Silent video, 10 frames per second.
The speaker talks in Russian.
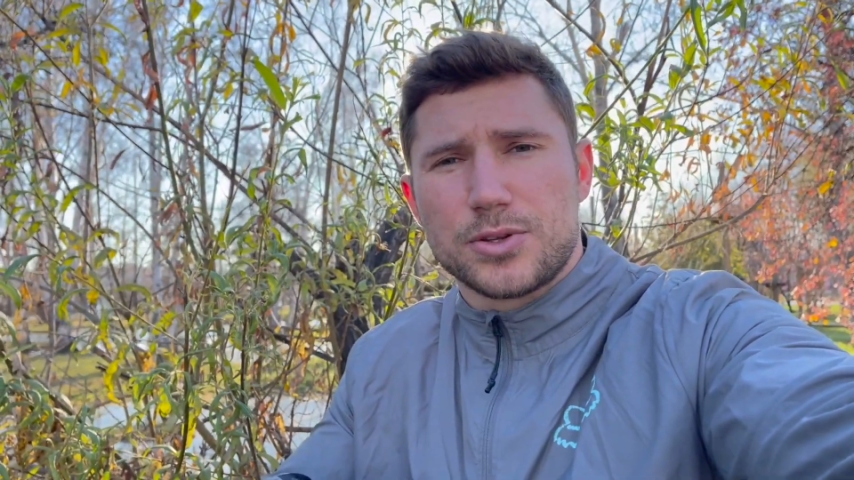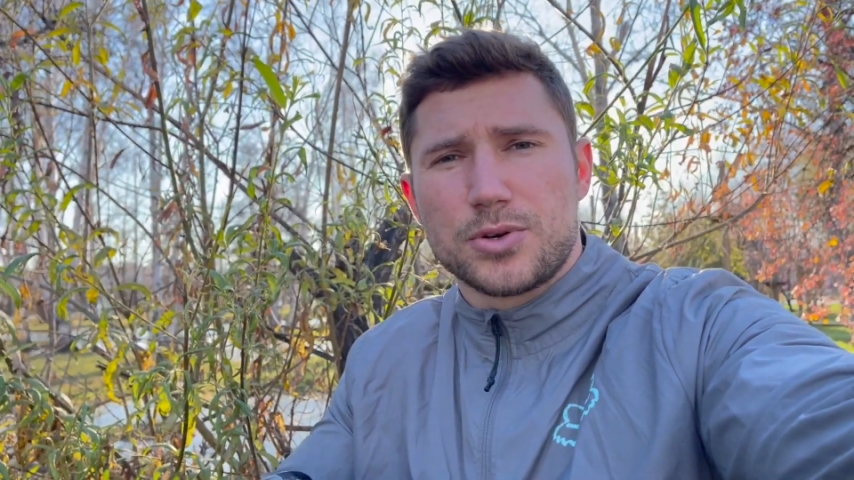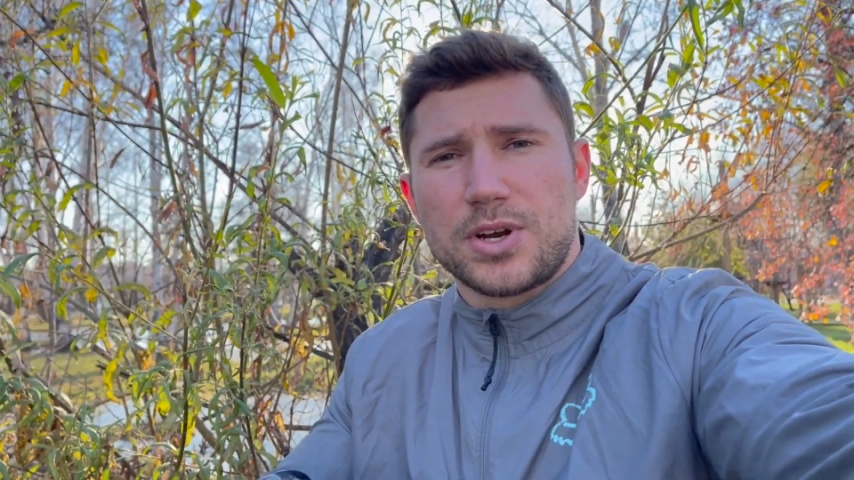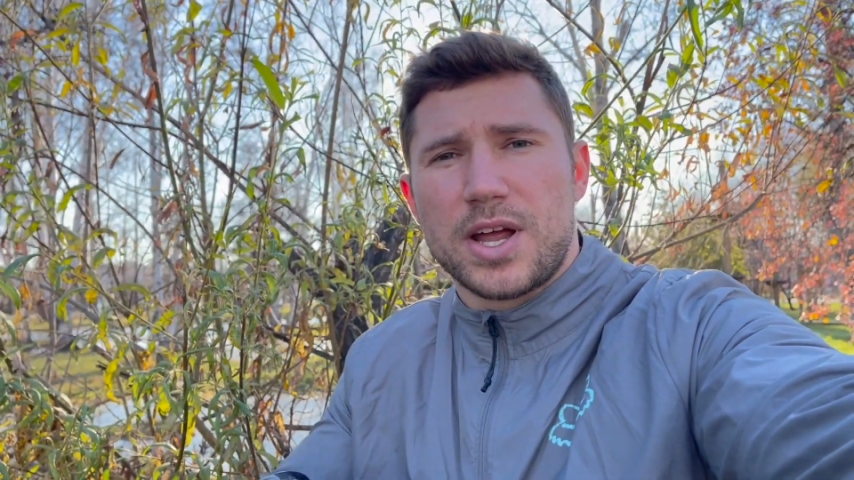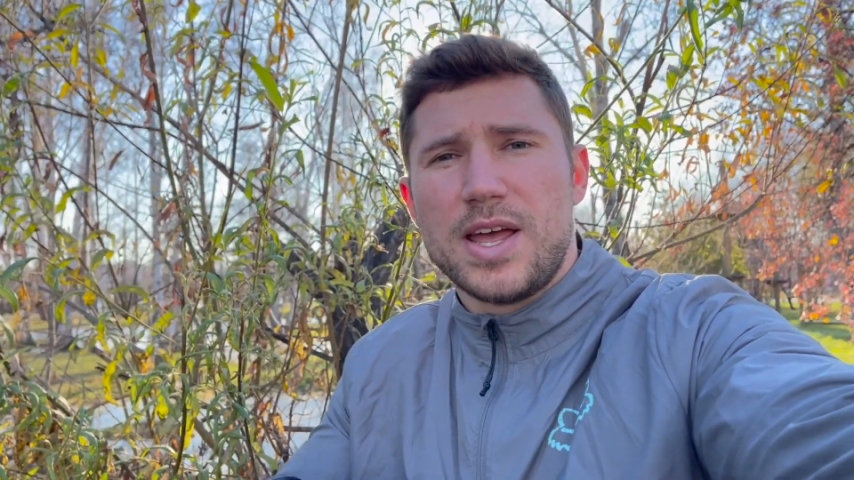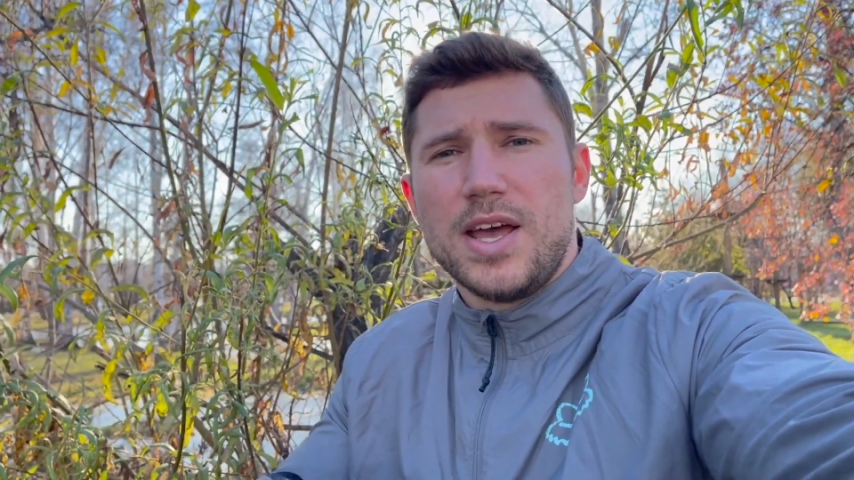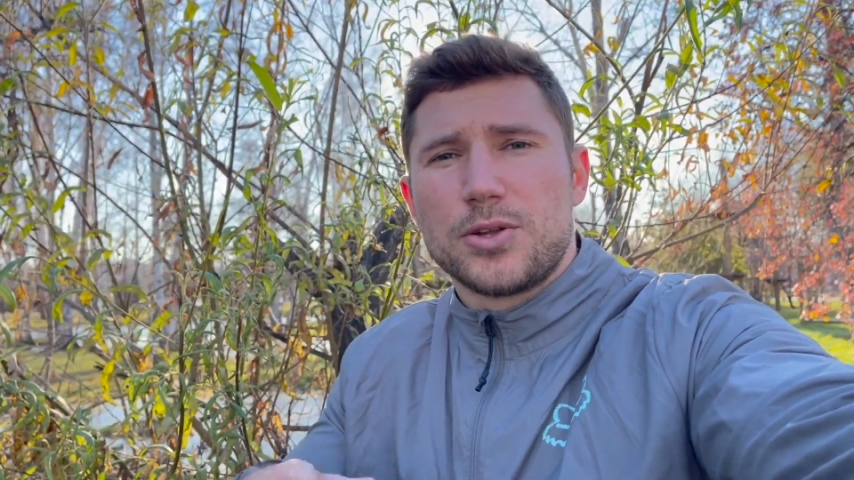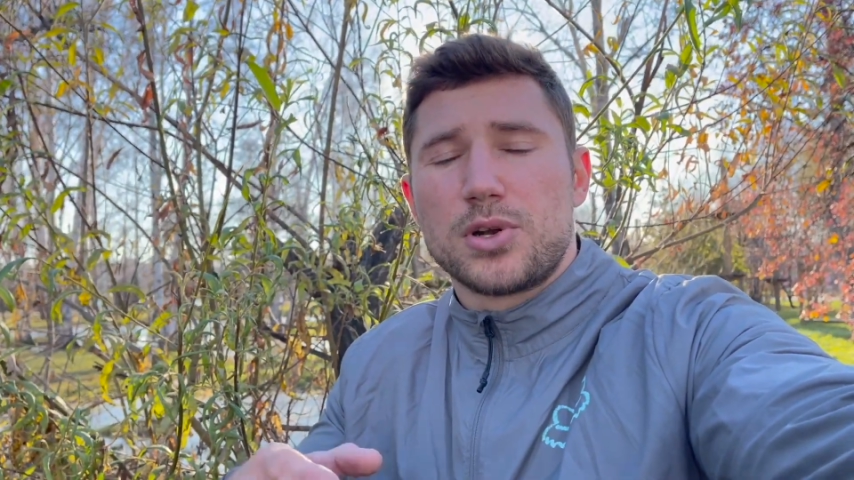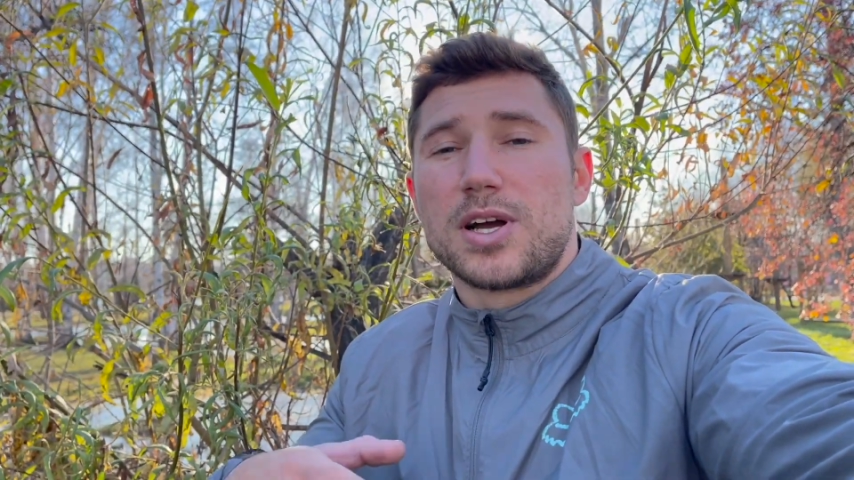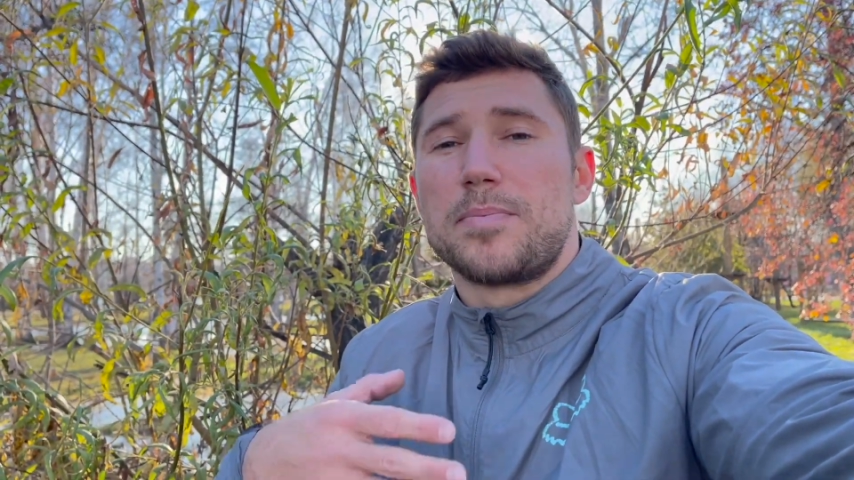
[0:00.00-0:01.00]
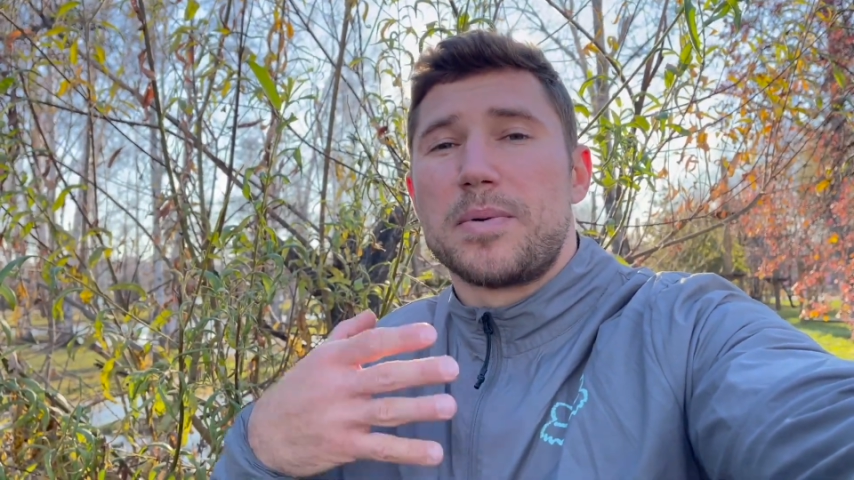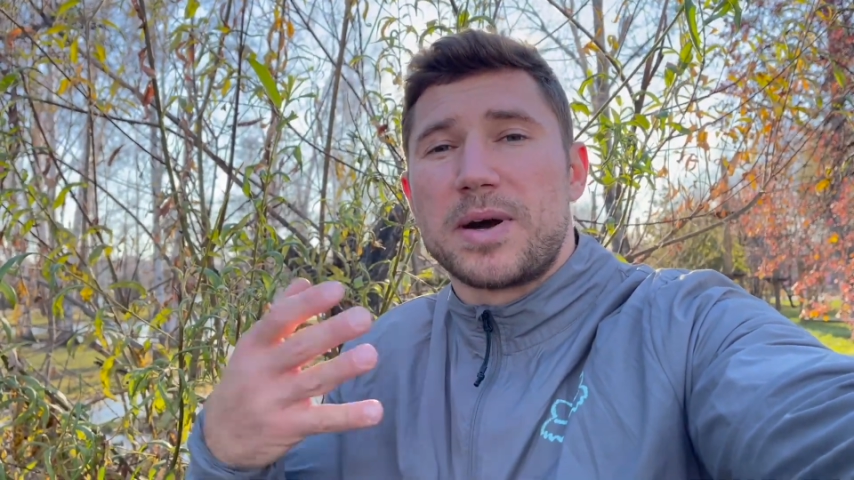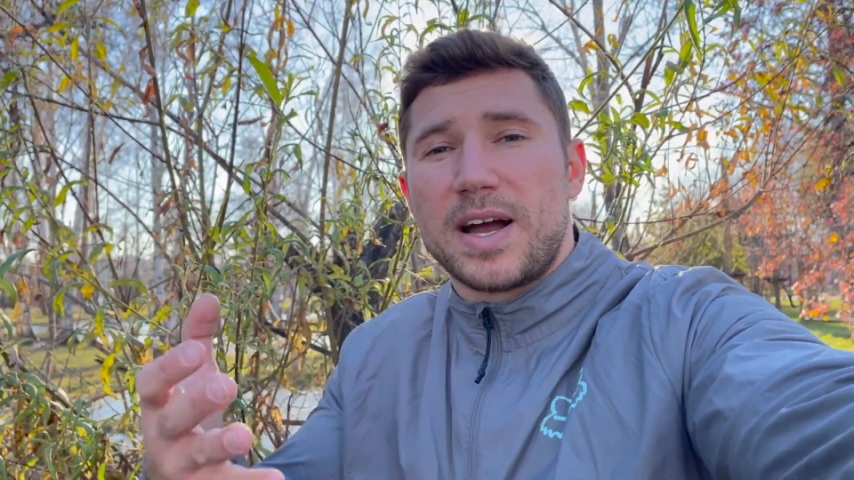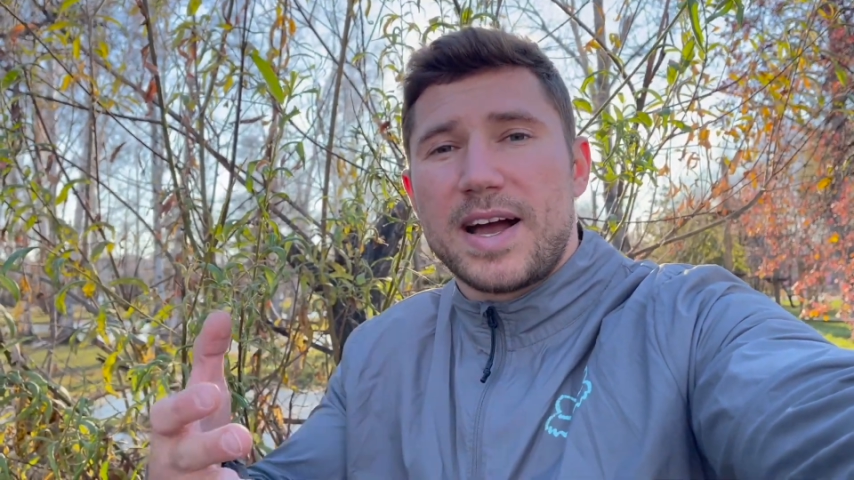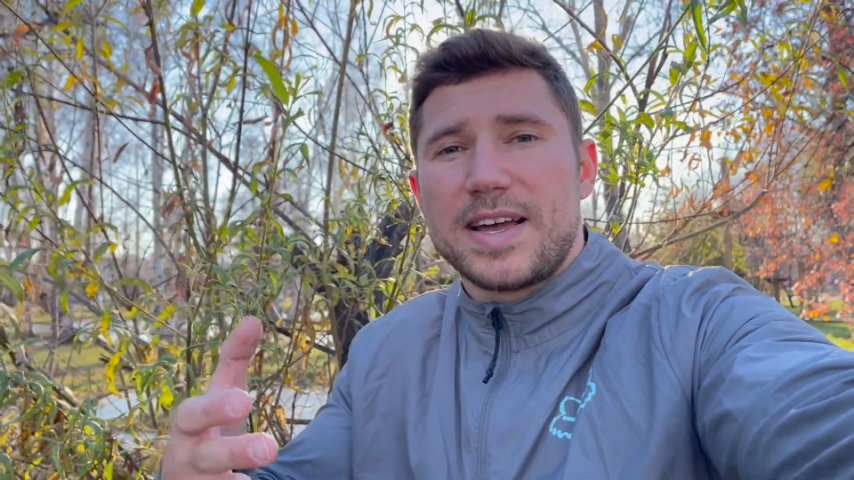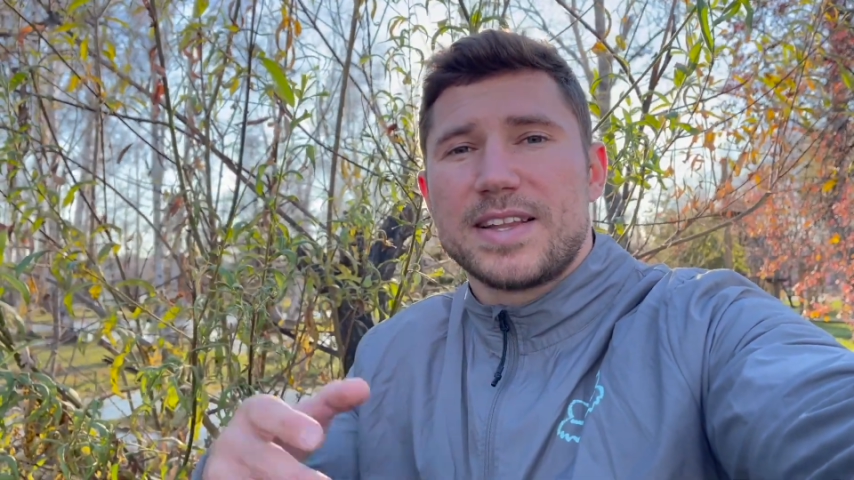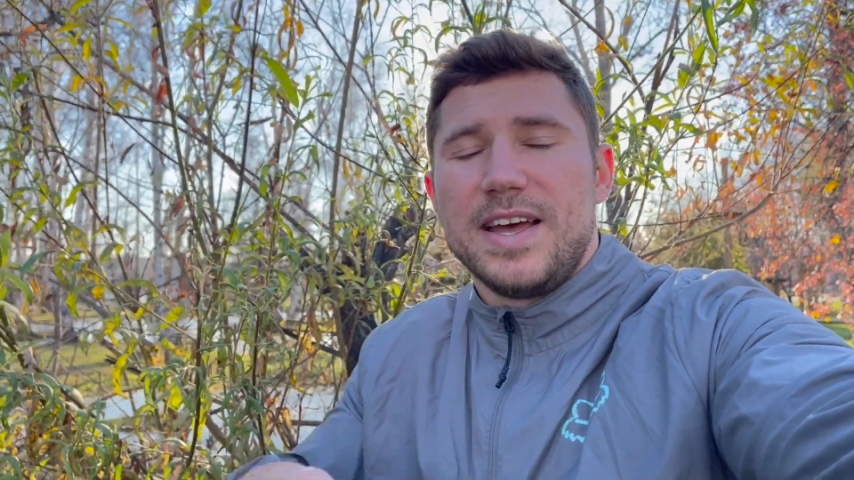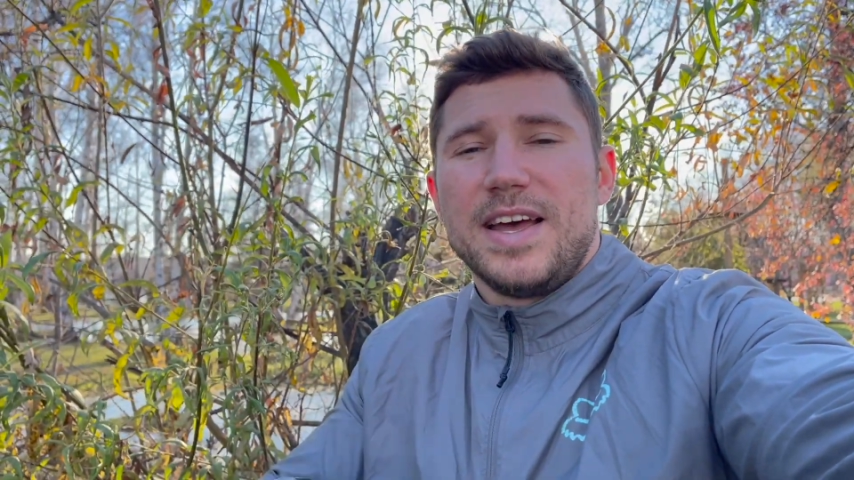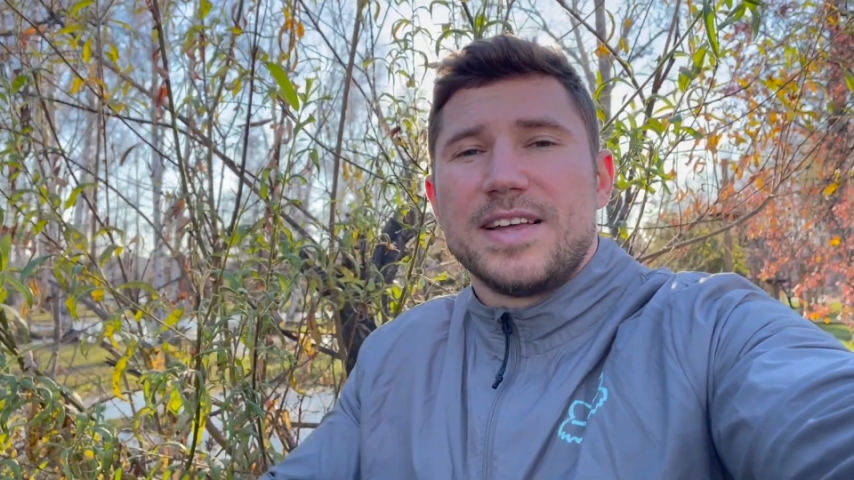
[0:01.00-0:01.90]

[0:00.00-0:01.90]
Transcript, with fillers: который только помогает